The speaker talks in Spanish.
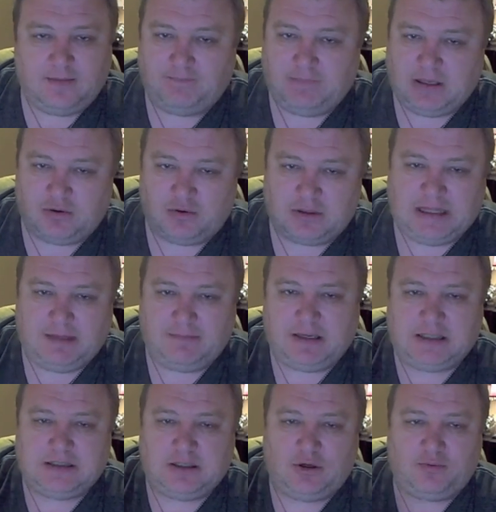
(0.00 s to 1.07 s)
pero ustedes
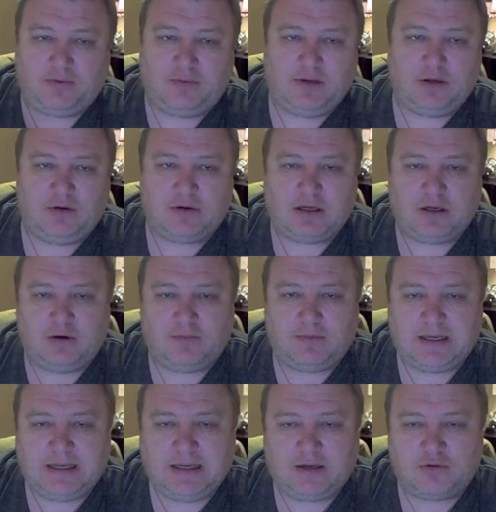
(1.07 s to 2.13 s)
van a ser los primeros que los
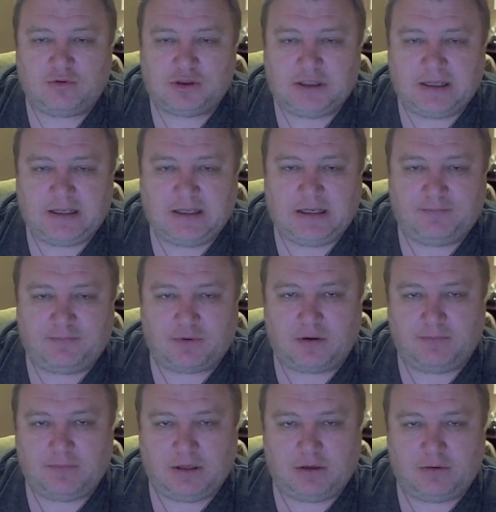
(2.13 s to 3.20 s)
van a escuchar y por
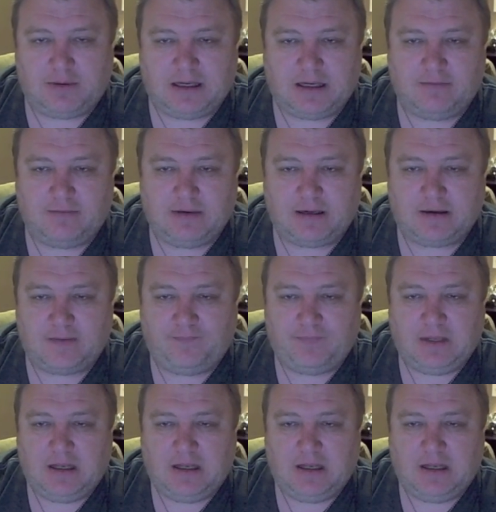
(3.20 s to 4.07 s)
lo menos van a ver